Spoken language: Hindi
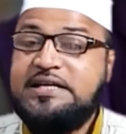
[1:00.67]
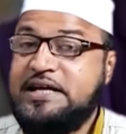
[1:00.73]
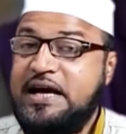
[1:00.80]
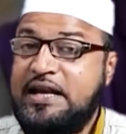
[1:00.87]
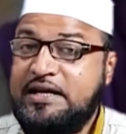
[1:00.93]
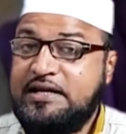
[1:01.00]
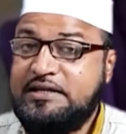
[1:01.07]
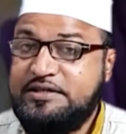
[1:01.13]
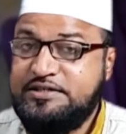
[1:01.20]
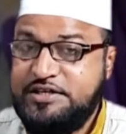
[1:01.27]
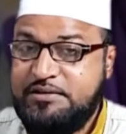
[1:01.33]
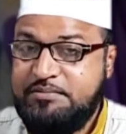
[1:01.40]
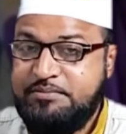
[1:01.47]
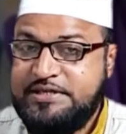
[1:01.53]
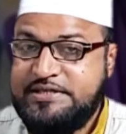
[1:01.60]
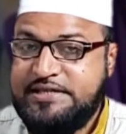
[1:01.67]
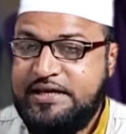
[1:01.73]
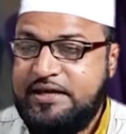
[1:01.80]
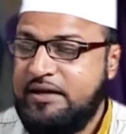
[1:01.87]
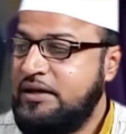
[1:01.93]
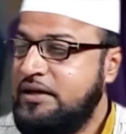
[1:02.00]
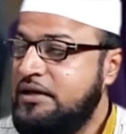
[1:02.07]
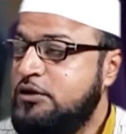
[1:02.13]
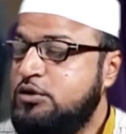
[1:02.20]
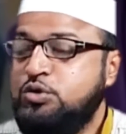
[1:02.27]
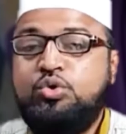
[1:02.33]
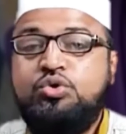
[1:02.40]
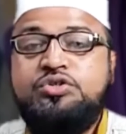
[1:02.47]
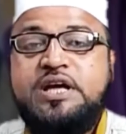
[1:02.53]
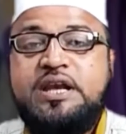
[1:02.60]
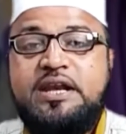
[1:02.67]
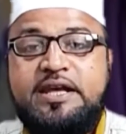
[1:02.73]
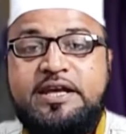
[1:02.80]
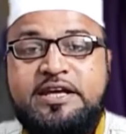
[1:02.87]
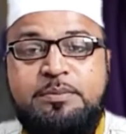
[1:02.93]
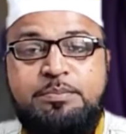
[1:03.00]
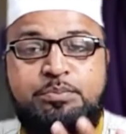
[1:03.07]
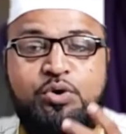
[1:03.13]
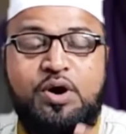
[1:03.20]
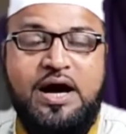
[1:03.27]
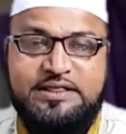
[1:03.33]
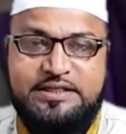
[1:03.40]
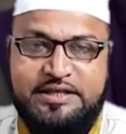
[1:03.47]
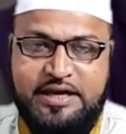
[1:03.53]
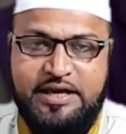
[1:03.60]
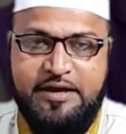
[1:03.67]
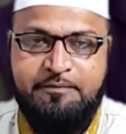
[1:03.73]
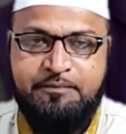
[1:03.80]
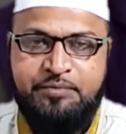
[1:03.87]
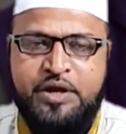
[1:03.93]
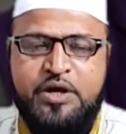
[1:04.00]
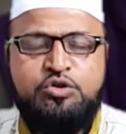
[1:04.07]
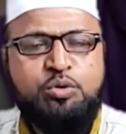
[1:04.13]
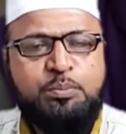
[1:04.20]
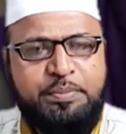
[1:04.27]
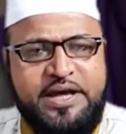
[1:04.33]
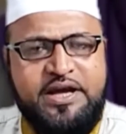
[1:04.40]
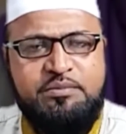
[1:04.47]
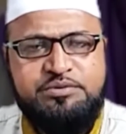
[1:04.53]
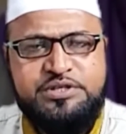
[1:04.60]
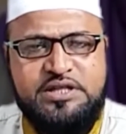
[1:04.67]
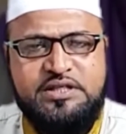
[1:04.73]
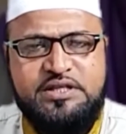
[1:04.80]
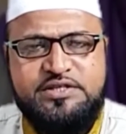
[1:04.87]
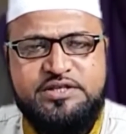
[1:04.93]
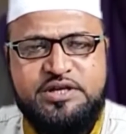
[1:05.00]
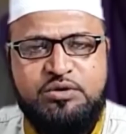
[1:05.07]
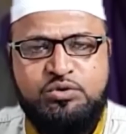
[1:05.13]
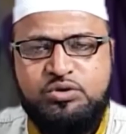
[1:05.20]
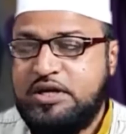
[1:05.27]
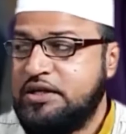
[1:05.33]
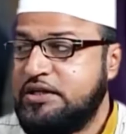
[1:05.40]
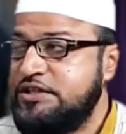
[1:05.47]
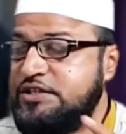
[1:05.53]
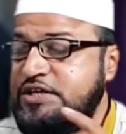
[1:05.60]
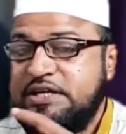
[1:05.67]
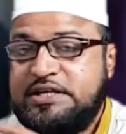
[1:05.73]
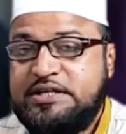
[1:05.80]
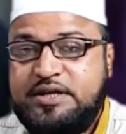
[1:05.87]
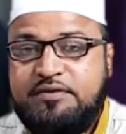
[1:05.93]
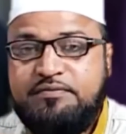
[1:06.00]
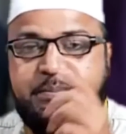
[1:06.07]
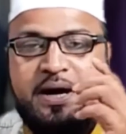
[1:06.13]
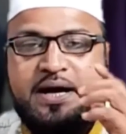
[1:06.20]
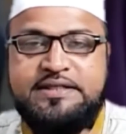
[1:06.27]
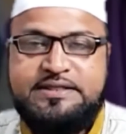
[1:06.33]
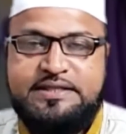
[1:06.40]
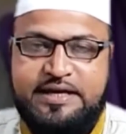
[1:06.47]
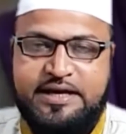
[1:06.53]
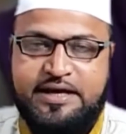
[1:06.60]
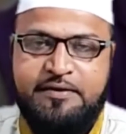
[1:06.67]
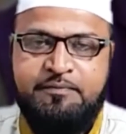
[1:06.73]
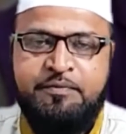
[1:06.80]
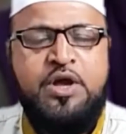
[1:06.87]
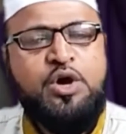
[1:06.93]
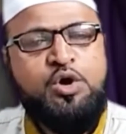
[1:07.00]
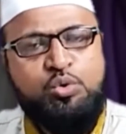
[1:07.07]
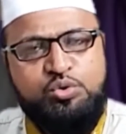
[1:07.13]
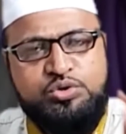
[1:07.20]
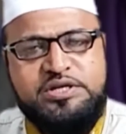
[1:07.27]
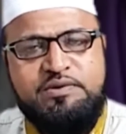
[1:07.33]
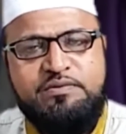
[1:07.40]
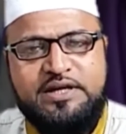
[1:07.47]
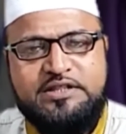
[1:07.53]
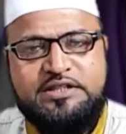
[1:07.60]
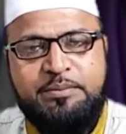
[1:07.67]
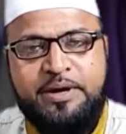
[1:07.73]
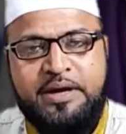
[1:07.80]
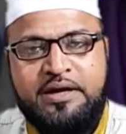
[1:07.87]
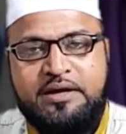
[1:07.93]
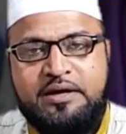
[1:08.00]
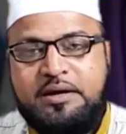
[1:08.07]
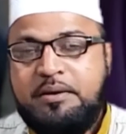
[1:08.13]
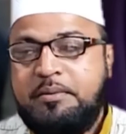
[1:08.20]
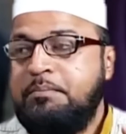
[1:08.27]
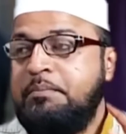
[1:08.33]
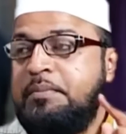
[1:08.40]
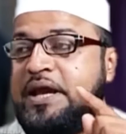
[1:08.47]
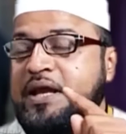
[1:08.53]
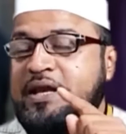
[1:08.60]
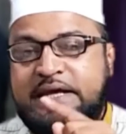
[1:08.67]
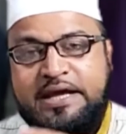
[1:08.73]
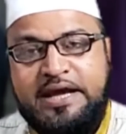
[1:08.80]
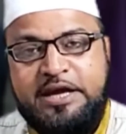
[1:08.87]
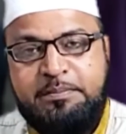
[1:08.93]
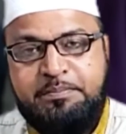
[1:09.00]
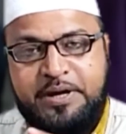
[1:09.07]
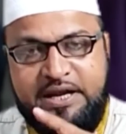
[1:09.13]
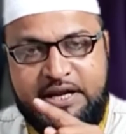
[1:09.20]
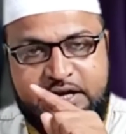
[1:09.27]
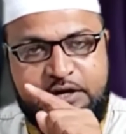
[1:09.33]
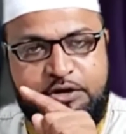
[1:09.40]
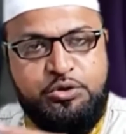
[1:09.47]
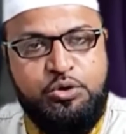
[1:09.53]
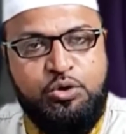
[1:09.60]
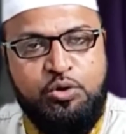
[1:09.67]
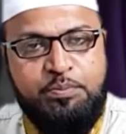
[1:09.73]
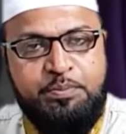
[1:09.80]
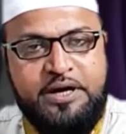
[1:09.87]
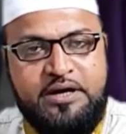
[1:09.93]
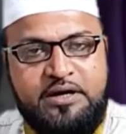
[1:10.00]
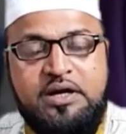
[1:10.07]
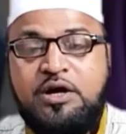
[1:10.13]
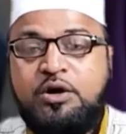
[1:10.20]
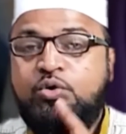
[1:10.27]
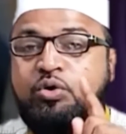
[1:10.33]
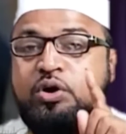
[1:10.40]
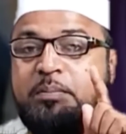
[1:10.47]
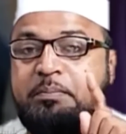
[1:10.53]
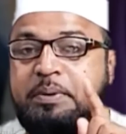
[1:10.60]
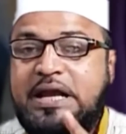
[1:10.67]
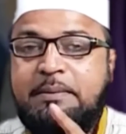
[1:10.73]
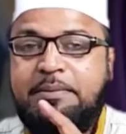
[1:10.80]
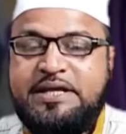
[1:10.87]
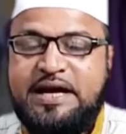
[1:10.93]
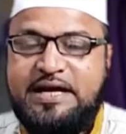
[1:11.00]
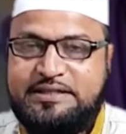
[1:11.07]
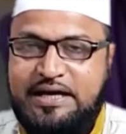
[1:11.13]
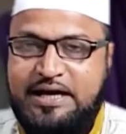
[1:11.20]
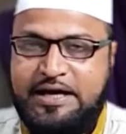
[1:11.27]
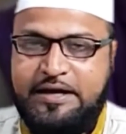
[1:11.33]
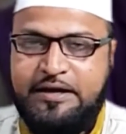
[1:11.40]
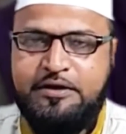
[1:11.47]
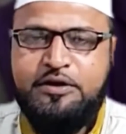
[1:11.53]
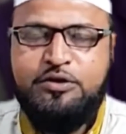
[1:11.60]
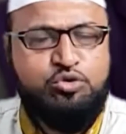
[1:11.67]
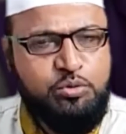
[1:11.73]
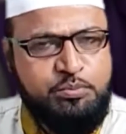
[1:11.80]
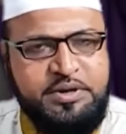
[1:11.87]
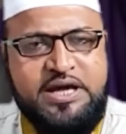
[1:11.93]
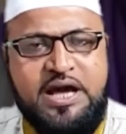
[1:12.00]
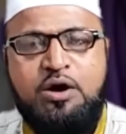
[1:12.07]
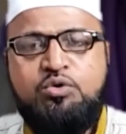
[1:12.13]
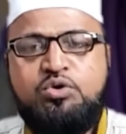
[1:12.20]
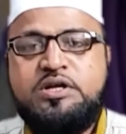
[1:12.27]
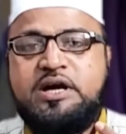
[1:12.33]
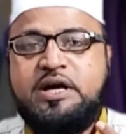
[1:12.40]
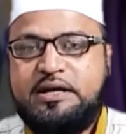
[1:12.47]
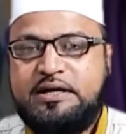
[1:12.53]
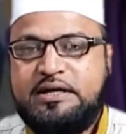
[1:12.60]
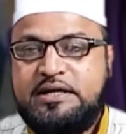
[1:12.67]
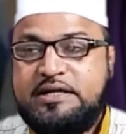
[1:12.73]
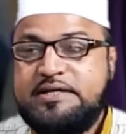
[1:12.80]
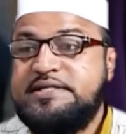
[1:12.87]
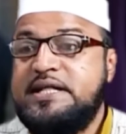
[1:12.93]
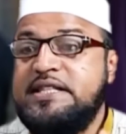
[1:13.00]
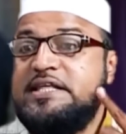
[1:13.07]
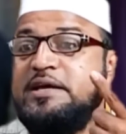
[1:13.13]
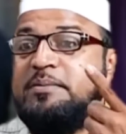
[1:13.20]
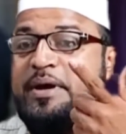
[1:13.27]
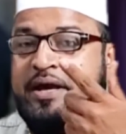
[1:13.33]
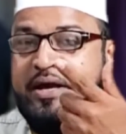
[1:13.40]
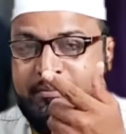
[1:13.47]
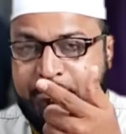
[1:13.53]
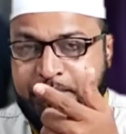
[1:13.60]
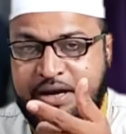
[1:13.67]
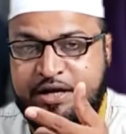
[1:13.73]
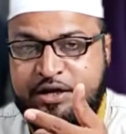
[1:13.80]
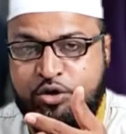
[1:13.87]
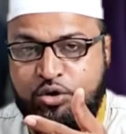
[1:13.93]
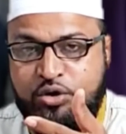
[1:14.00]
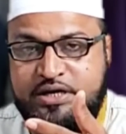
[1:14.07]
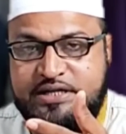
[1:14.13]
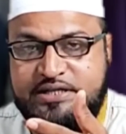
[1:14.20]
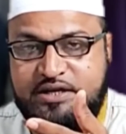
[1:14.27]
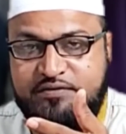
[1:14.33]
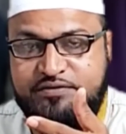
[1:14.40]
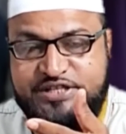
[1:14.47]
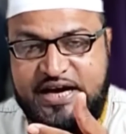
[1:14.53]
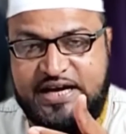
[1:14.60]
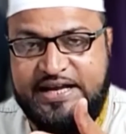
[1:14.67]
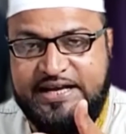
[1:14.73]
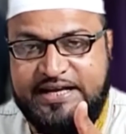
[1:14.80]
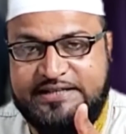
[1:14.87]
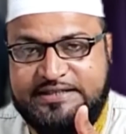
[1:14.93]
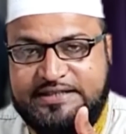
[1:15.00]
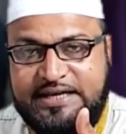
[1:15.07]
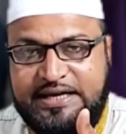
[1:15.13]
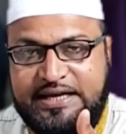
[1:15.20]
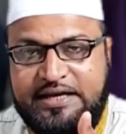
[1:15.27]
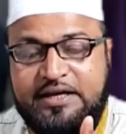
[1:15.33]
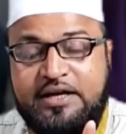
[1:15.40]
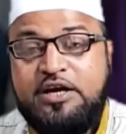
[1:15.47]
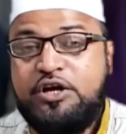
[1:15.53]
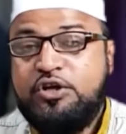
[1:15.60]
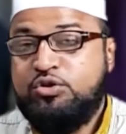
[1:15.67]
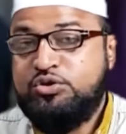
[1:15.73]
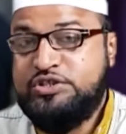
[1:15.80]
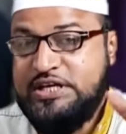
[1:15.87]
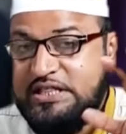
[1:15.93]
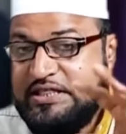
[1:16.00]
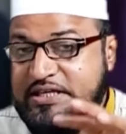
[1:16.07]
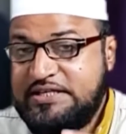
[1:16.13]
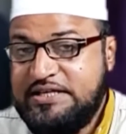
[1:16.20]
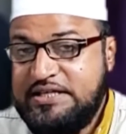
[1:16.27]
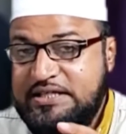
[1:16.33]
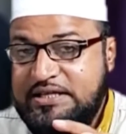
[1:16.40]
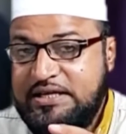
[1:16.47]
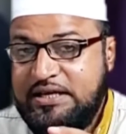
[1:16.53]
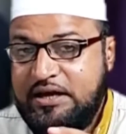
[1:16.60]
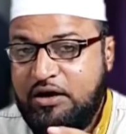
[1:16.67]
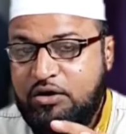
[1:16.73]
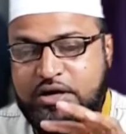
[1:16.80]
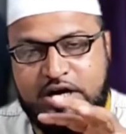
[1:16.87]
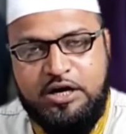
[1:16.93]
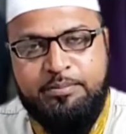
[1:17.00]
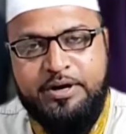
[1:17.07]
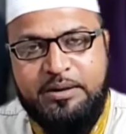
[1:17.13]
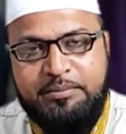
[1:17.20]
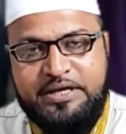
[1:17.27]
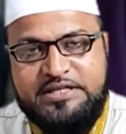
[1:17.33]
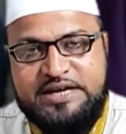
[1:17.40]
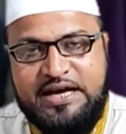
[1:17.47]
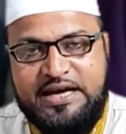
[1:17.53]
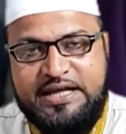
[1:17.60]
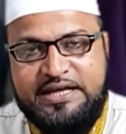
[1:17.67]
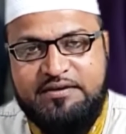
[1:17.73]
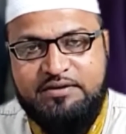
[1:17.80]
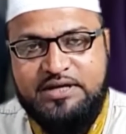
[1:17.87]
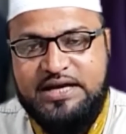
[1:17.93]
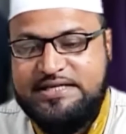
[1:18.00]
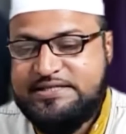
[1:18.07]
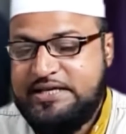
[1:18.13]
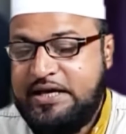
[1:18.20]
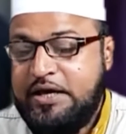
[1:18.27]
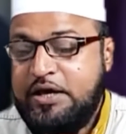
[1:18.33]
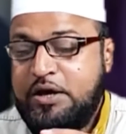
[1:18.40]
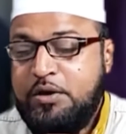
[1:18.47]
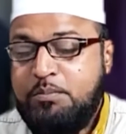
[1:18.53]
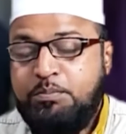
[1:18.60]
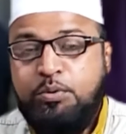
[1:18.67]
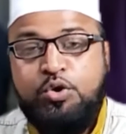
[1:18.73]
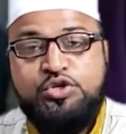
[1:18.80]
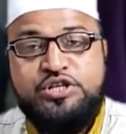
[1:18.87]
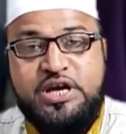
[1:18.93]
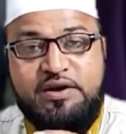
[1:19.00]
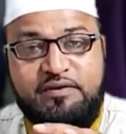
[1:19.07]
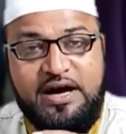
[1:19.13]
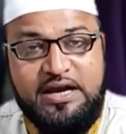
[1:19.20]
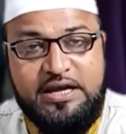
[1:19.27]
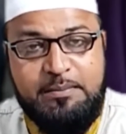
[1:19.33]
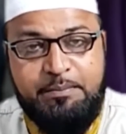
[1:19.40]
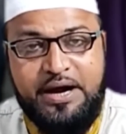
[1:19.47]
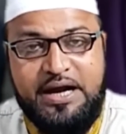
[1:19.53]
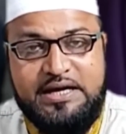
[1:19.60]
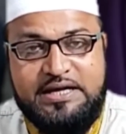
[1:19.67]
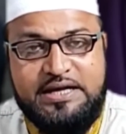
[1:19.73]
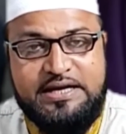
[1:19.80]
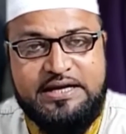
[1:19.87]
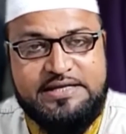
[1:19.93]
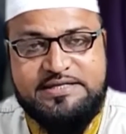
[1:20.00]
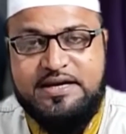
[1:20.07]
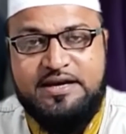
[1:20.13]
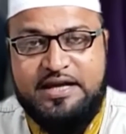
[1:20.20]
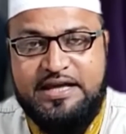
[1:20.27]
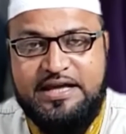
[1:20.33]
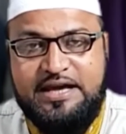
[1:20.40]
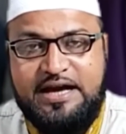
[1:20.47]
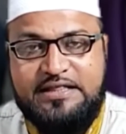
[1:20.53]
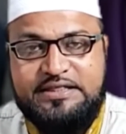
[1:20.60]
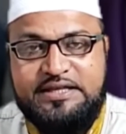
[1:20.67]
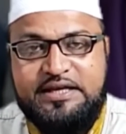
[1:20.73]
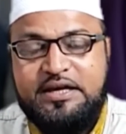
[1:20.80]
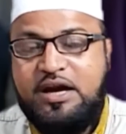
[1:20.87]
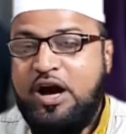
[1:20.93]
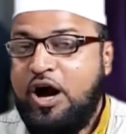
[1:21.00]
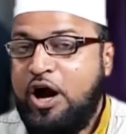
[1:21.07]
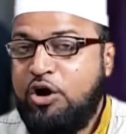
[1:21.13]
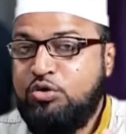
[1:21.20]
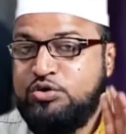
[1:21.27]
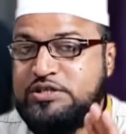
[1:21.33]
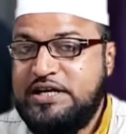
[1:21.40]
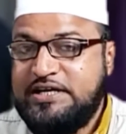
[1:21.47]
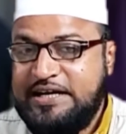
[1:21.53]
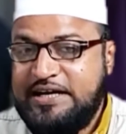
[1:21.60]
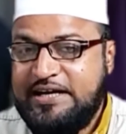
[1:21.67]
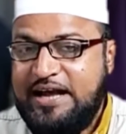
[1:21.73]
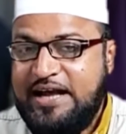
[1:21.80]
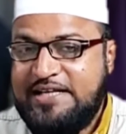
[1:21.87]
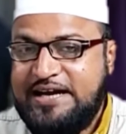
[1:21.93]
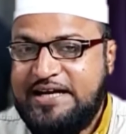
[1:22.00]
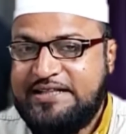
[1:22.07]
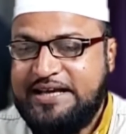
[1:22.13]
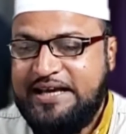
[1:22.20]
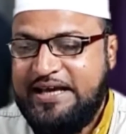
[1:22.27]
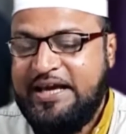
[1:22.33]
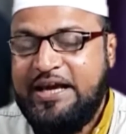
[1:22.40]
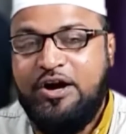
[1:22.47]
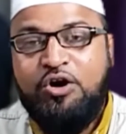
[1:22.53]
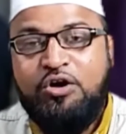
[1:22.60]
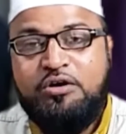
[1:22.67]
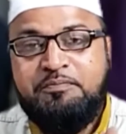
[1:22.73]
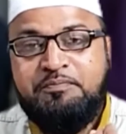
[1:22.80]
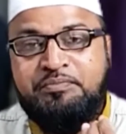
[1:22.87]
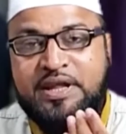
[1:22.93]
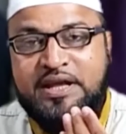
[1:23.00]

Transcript: अचानक किचन में से दूध जलने की बू आती है तो बेगम जल्दी से उठकर किचन की तरफ भागती है उसी वक्त में मेन गेट पर यानी डोर पर कोई बेल बजाता है तो मियाँ उठकर जल्दी में मेन डोर की तरफ जाने लगते हैं तो जल्दी जल्दी और गड़बड़ में जाने की वजह से पोछे वाली बाल्टी नजर नहीं आती और उससे टकरा जाते हैं और